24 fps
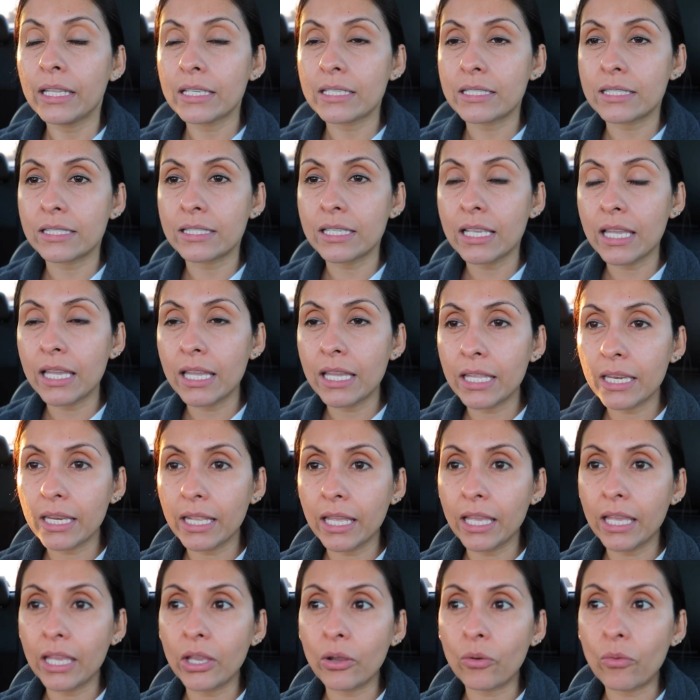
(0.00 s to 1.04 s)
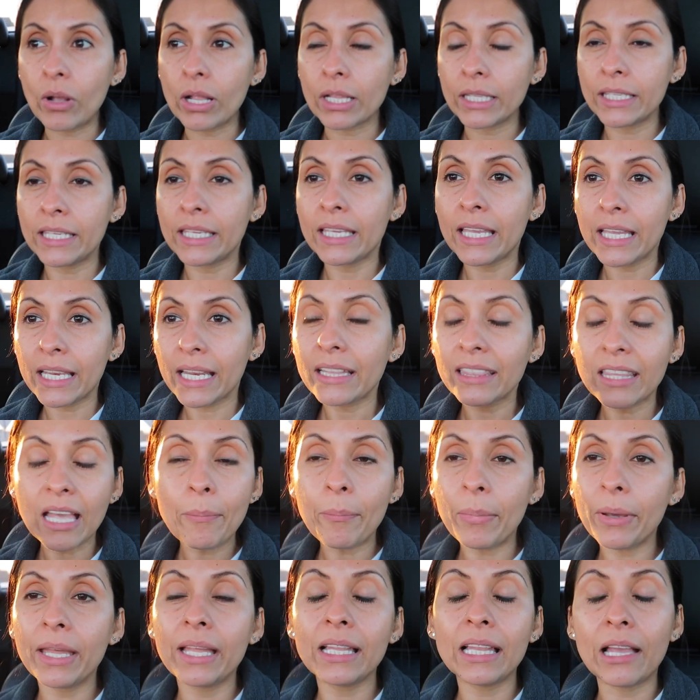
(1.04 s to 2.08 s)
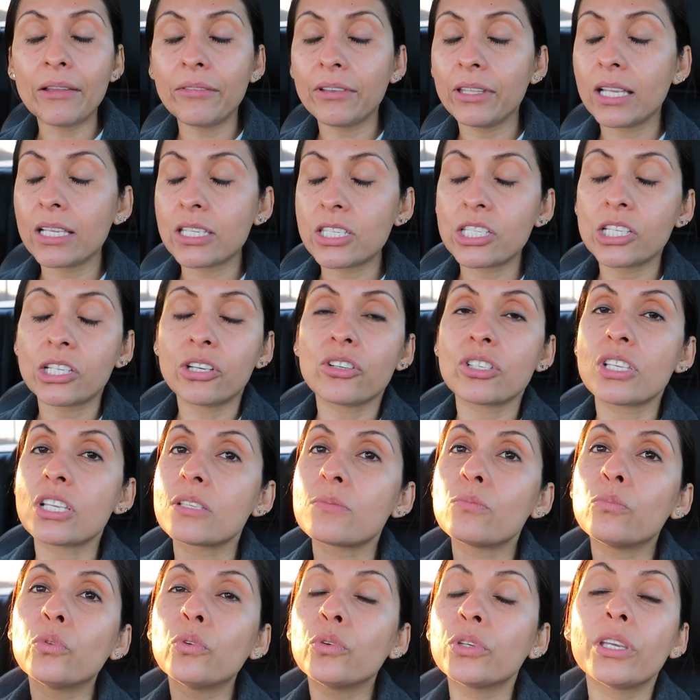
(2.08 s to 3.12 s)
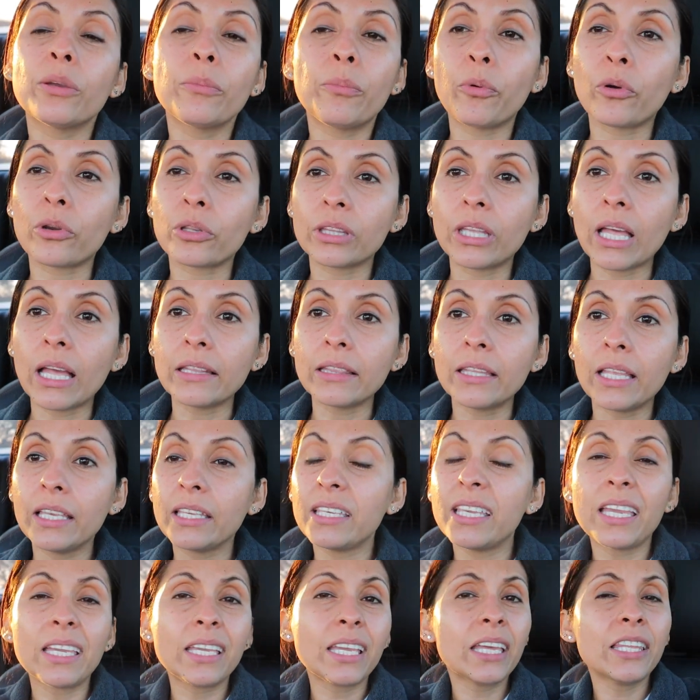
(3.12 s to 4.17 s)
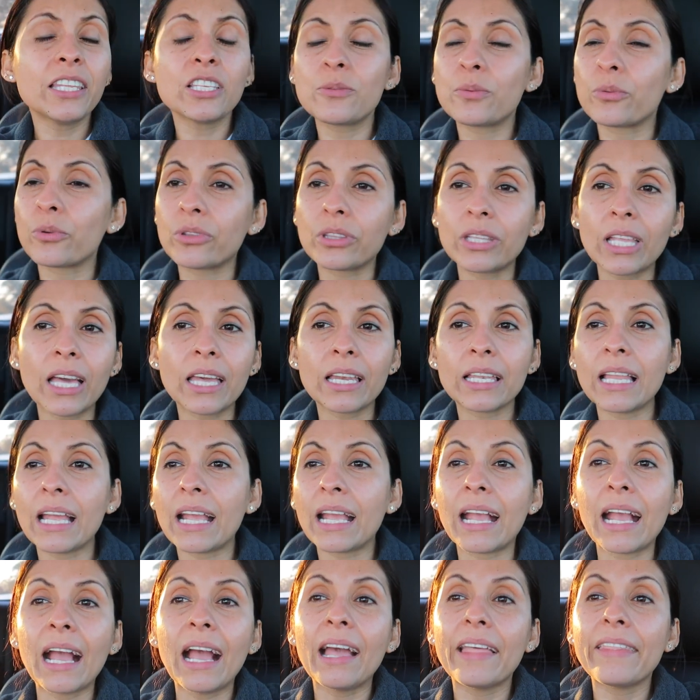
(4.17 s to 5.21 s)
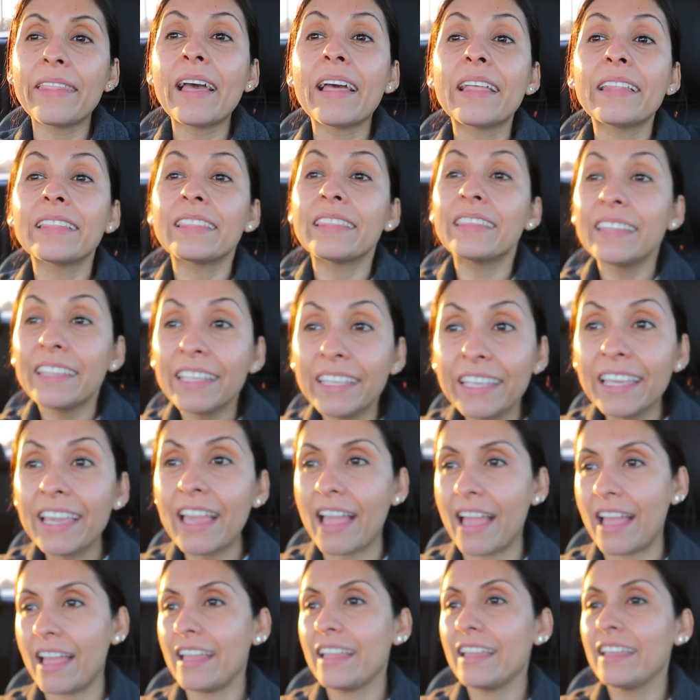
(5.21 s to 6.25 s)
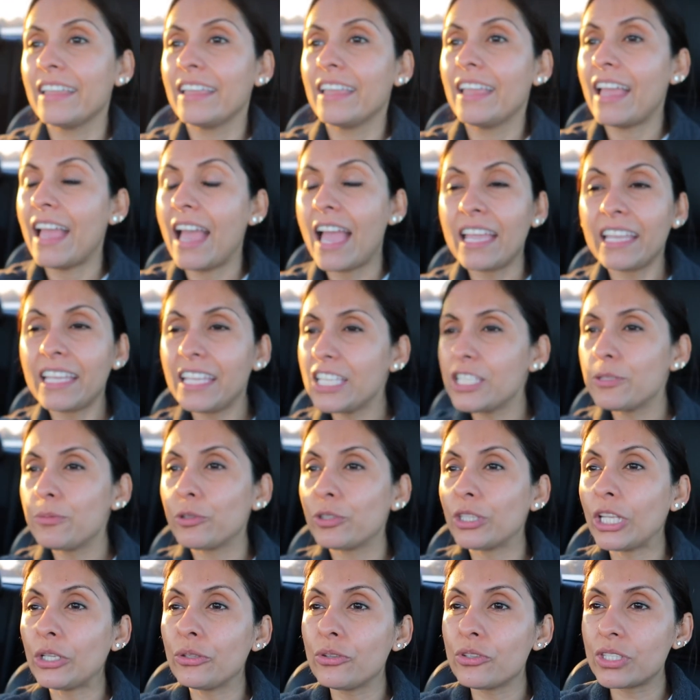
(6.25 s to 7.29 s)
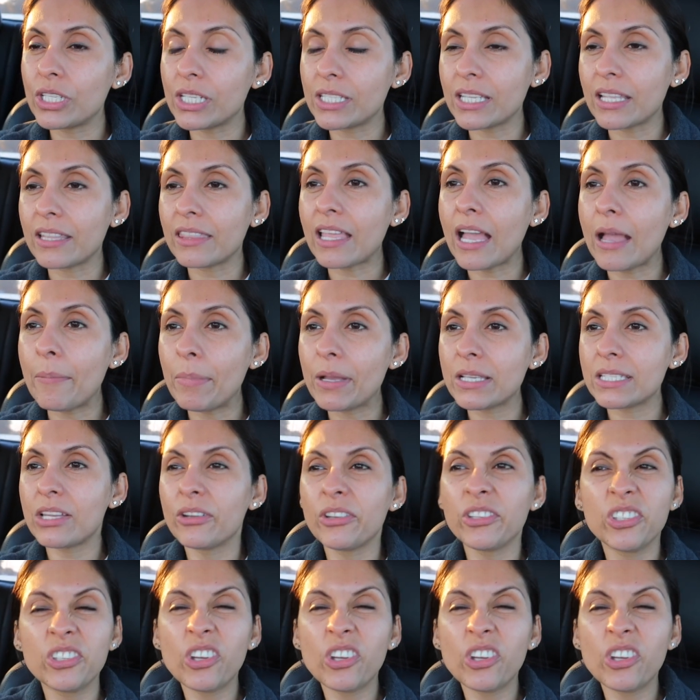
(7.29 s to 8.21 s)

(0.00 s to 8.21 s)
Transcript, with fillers: ser eh, cualquier etapa de la vida, chicos, es muy importante y hay que disfrutarla cada día hay que disfrutar nuestras etapas.